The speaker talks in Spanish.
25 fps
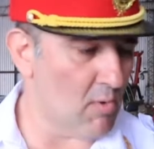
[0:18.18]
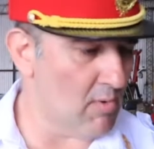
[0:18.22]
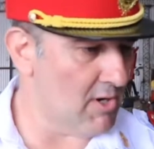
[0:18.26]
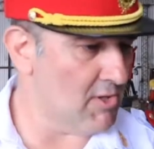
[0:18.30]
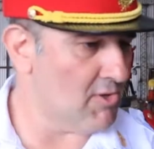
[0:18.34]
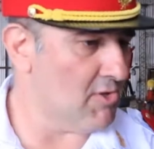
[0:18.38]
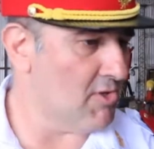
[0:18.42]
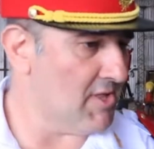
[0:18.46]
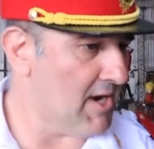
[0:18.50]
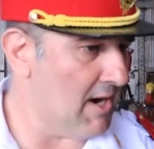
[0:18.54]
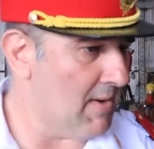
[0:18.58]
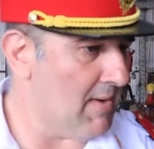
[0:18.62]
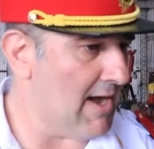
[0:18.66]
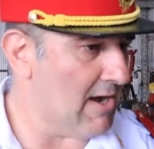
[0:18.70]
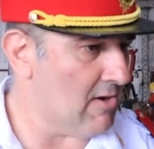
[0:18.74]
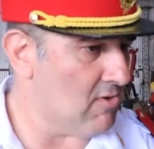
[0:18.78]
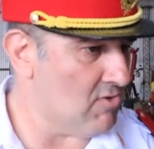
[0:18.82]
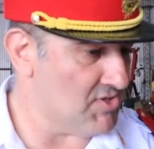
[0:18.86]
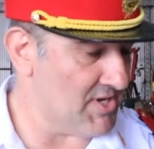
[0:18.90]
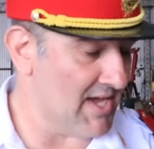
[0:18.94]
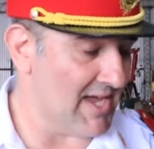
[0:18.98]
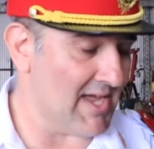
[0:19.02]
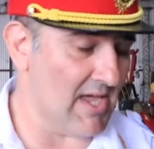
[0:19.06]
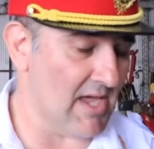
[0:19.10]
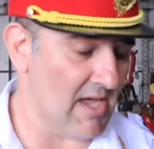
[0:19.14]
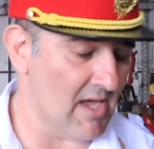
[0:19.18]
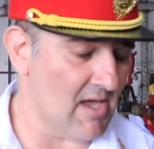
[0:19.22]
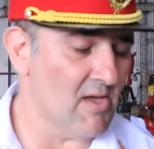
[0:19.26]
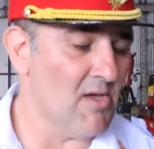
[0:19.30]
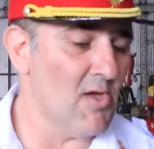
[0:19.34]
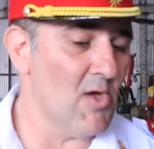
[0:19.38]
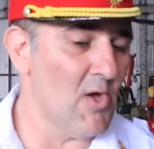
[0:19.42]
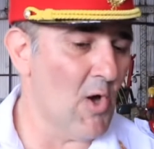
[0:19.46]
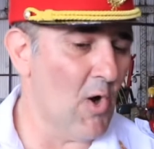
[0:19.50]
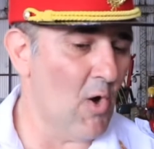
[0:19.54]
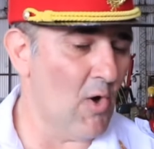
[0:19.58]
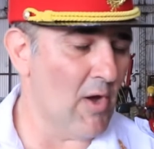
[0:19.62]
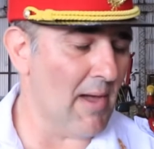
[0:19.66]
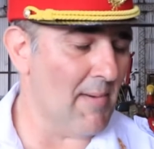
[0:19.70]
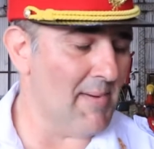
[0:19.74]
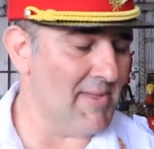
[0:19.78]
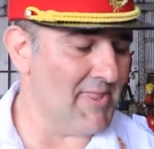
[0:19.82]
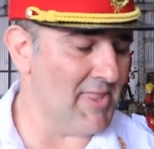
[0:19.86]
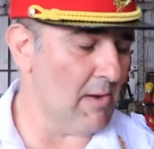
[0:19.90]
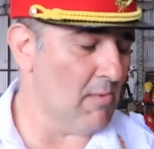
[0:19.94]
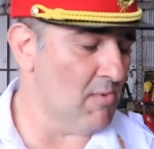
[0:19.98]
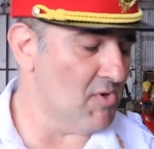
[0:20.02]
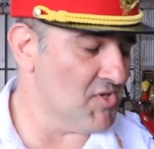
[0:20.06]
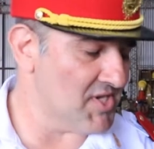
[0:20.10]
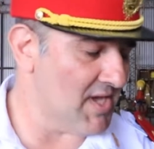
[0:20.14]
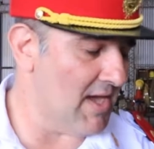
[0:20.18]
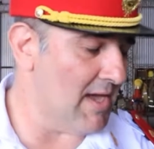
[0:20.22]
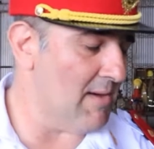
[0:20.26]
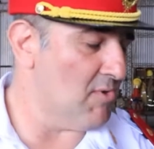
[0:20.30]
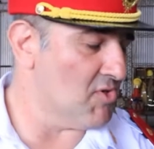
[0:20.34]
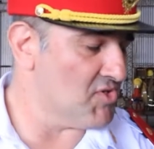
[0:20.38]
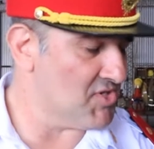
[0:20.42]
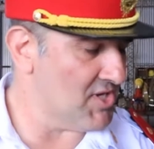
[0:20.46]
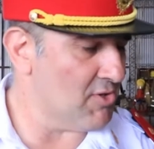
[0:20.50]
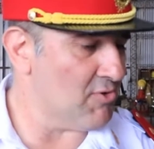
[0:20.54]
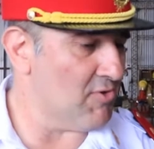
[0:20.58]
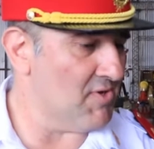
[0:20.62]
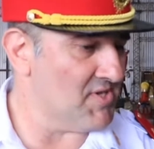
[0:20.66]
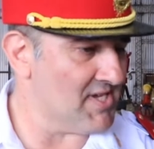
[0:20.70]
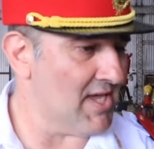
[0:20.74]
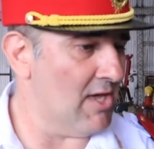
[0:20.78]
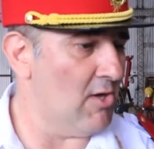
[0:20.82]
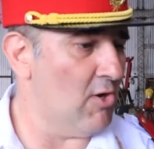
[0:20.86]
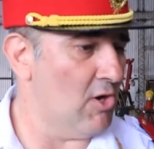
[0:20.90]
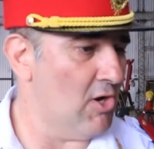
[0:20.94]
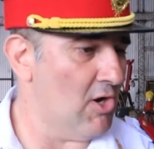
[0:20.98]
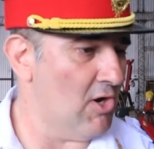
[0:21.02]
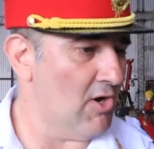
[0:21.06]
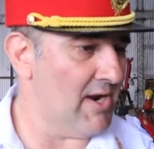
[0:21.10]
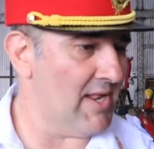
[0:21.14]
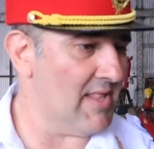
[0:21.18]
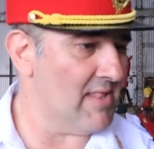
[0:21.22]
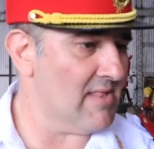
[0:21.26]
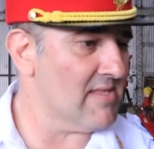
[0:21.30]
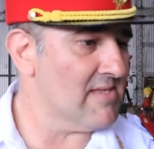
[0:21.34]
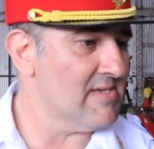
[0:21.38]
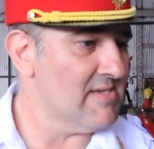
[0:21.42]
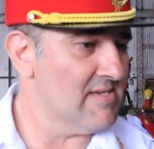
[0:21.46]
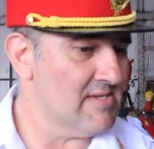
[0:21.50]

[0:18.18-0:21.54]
con nuestro trabajo, ya que obviamente como sabemos esto es ad honorem,